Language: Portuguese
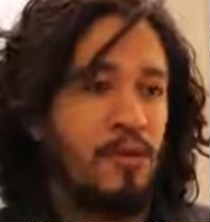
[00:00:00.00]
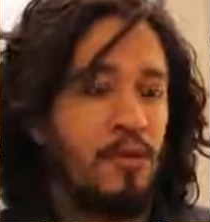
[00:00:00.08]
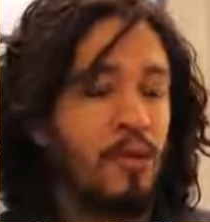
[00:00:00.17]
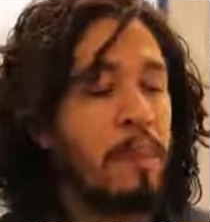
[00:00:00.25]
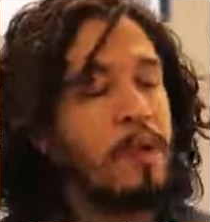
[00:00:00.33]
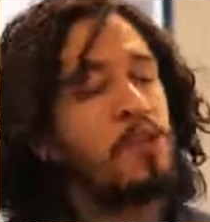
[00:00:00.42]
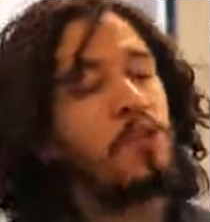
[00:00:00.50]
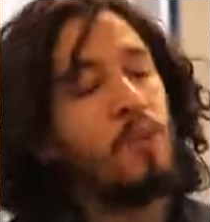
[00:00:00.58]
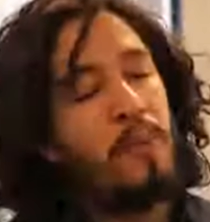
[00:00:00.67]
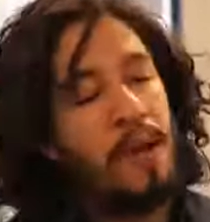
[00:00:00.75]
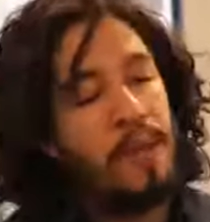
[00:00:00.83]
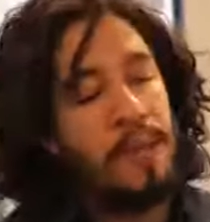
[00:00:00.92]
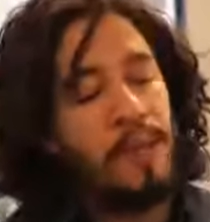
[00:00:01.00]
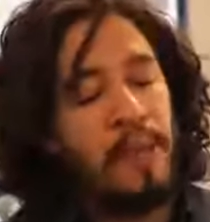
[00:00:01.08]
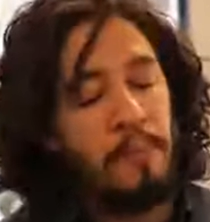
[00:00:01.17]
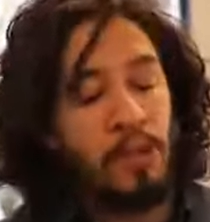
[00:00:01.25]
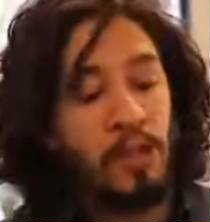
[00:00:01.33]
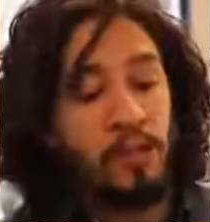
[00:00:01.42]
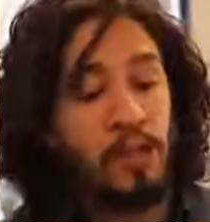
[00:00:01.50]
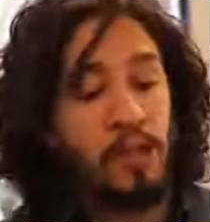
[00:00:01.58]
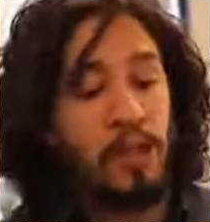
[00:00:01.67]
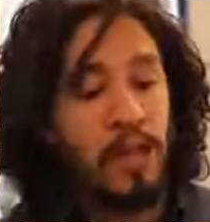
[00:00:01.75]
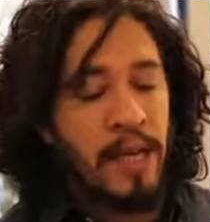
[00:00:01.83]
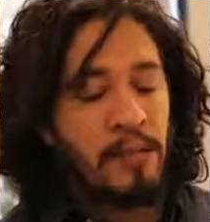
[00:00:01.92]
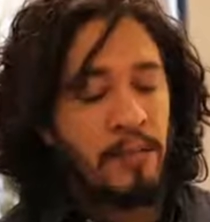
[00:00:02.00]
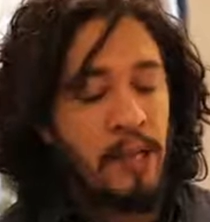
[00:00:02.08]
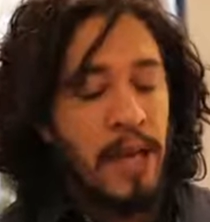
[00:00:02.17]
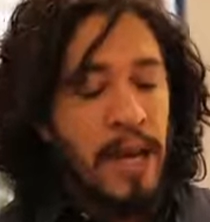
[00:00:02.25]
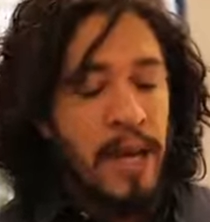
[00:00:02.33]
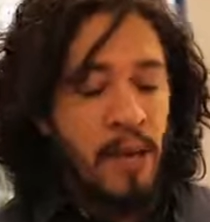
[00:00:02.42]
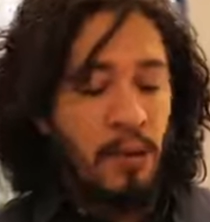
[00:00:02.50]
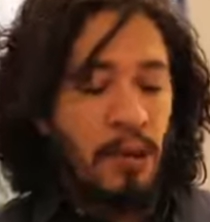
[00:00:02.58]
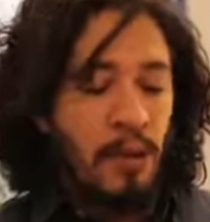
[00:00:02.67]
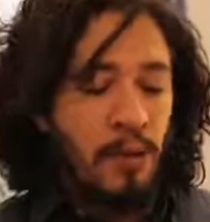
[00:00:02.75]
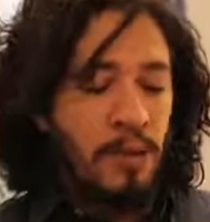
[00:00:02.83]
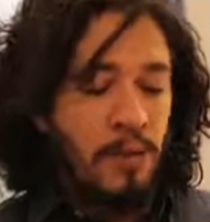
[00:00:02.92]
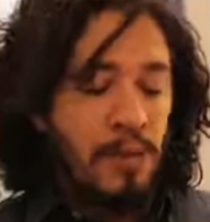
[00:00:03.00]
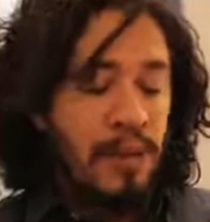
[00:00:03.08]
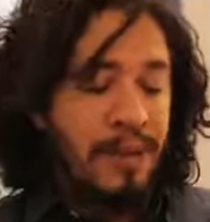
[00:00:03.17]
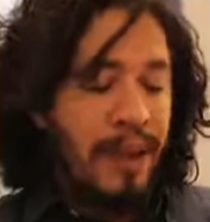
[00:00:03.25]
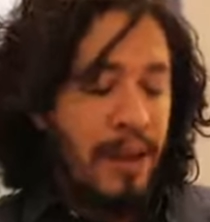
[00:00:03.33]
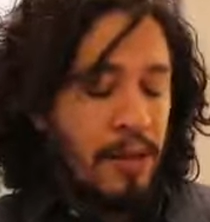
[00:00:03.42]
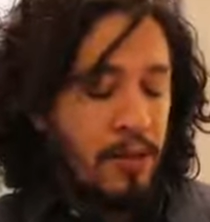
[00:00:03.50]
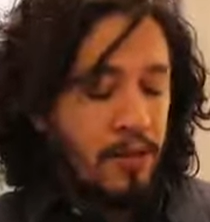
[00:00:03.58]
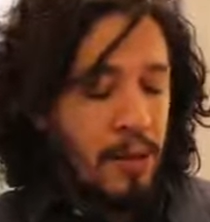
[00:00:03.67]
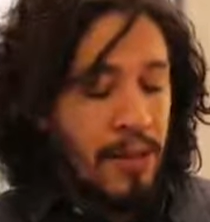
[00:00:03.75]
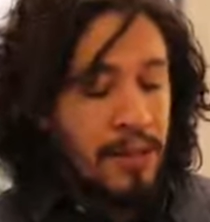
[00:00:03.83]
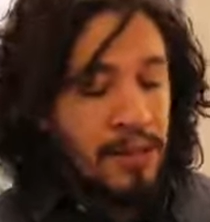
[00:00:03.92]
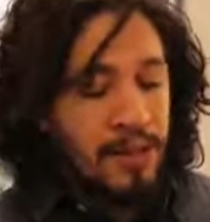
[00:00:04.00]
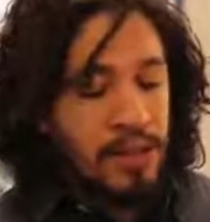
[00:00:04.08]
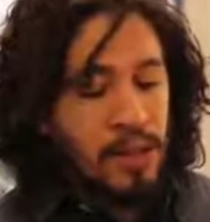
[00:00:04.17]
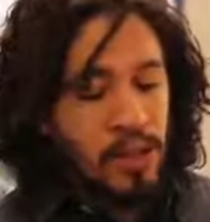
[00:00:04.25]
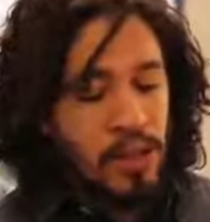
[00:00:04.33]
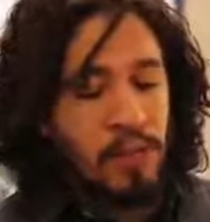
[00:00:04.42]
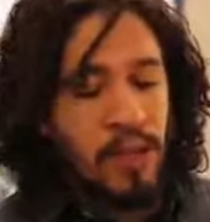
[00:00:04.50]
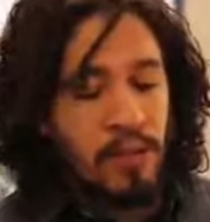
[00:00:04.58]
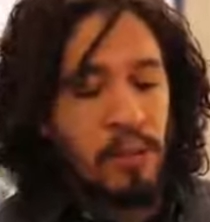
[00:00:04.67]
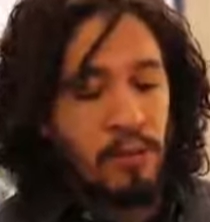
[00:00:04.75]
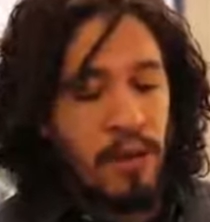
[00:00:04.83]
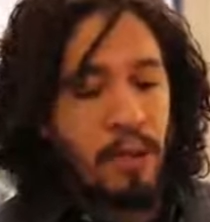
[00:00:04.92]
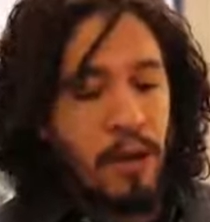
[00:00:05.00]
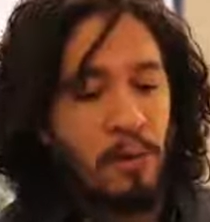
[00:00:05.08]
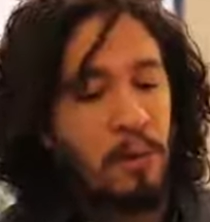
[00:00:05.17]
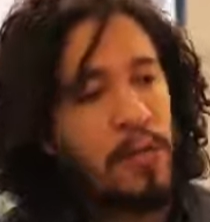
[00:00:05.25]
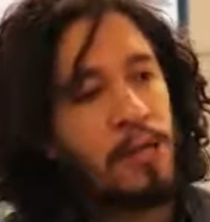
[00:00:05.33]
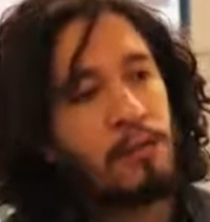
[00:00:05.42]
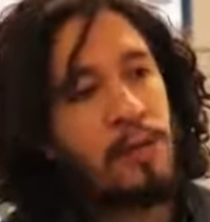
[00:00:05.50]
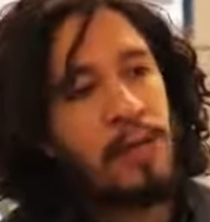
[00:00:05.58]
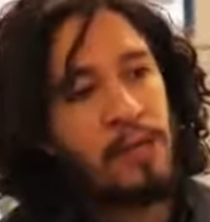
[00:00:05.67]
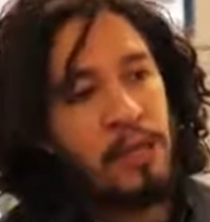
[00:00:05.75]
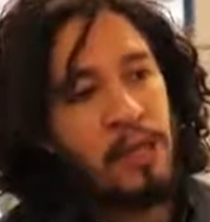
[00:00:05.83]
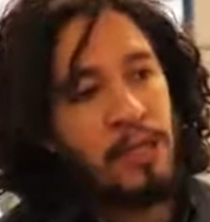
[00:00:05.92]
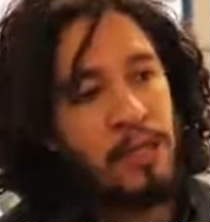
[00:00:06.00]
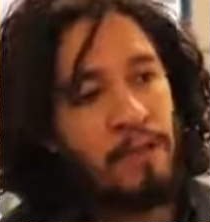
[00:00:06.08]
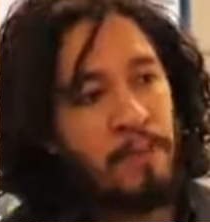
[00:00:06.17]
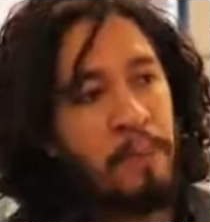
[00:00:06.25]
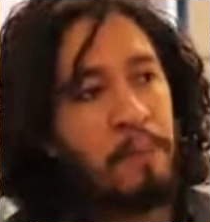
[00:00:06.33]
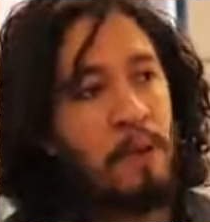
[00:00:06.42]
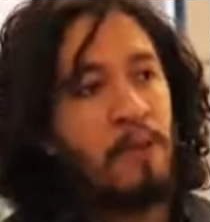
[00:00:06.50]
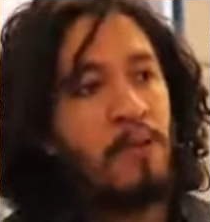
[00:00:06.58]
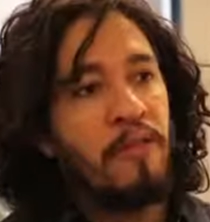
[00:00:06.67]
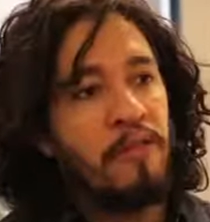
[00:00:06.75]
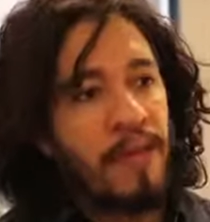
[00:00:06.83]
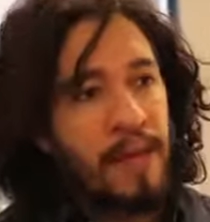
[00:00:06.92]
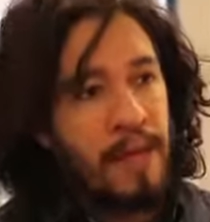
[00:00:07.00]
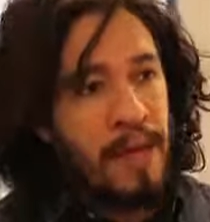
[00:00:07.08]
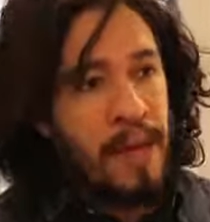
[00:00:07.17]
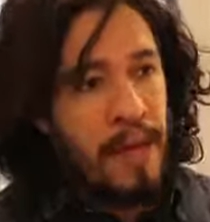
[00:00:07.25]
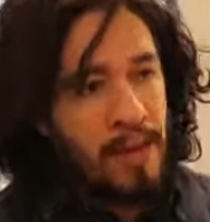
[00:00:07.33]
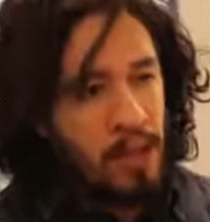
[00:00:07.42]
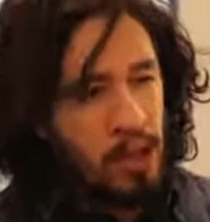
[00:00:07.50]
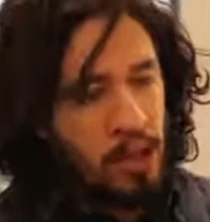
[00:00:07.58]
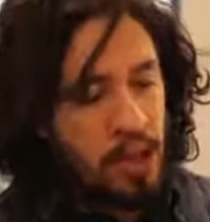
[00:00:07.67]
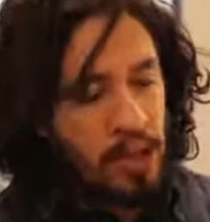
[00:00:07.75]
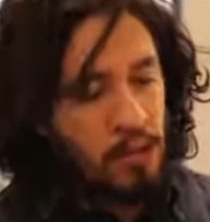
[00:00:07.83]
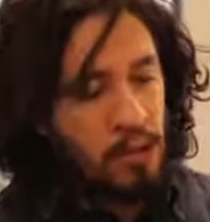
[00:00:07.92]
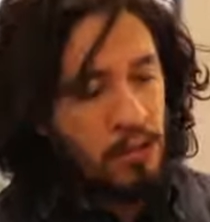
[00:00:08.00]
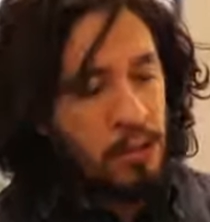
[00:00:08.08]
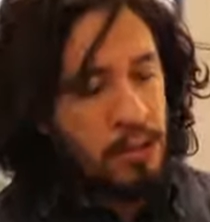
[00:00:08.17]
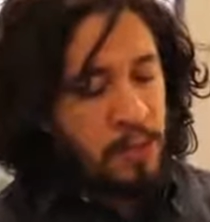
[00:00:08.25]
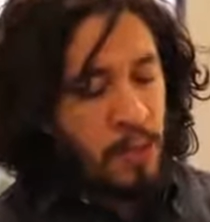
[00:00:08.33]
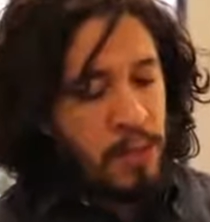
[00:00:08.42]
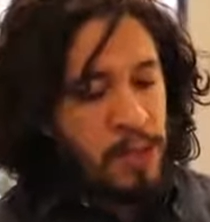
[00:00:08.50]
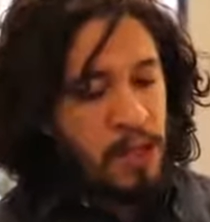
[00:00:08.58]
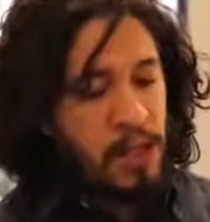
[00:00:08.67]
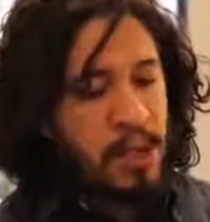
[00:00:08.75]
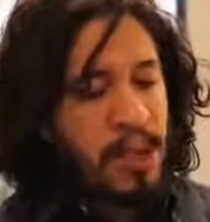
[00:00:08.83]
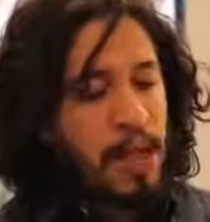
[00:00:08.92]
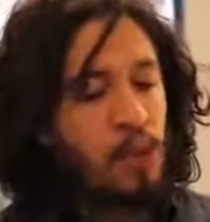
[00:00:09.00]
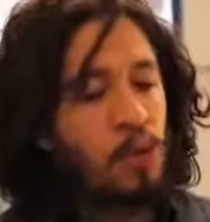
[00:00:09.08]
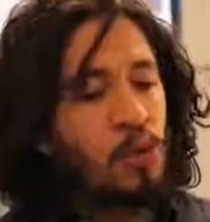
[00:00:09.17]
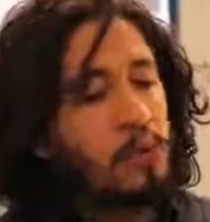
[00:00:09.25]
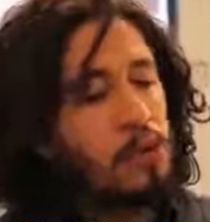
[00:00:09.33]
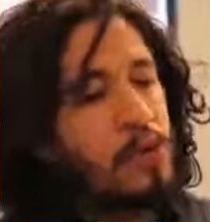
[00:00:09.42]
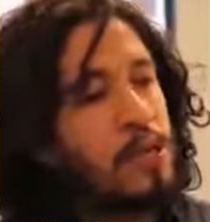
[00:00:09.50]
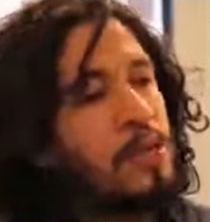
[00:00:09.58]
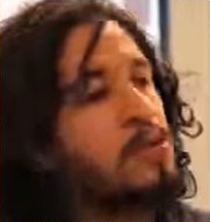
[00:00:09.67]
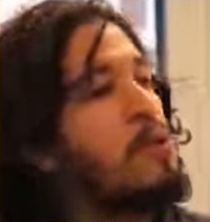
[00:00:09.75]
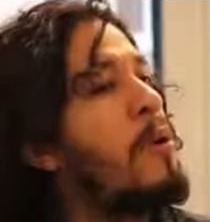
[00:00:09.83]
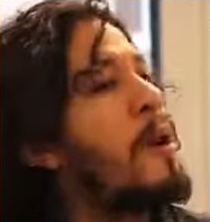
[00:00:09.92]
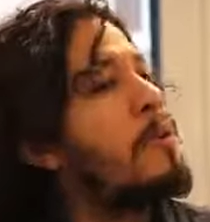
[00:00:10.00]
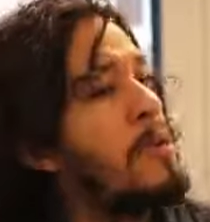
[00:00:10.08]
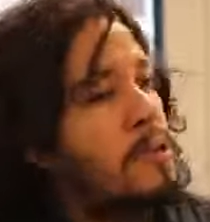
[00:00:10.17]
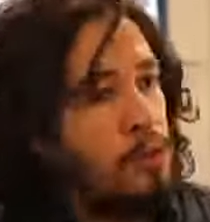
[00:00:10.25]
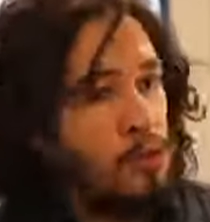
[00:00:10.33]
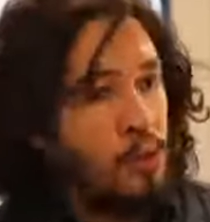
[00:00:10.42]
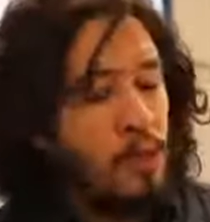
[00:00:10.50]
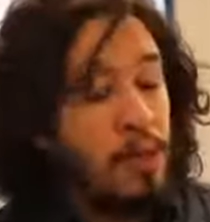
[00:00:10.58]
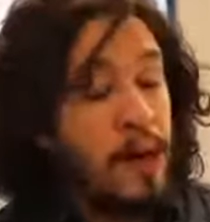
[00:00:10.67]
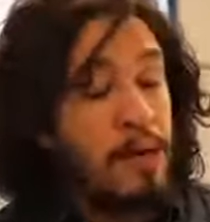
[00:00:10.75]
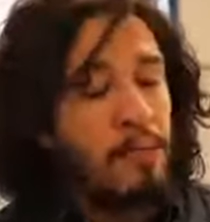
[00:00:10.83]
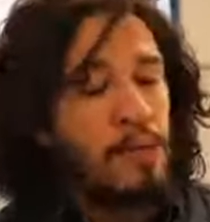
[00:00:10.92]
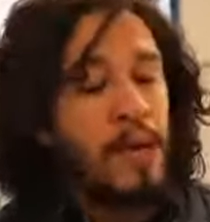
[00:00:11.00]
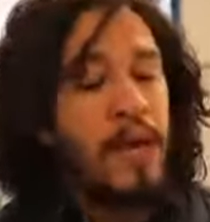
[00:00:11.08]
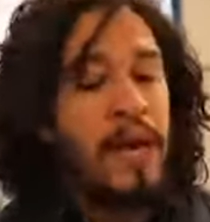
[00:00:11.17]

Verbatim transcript: Toda pessoa humana é portadora de direitos e o meu mandato, ele existe, né, meu trabalho político e legislativo para promover esses direitos, principalmente em grupos que não são reconhecidos como humanos.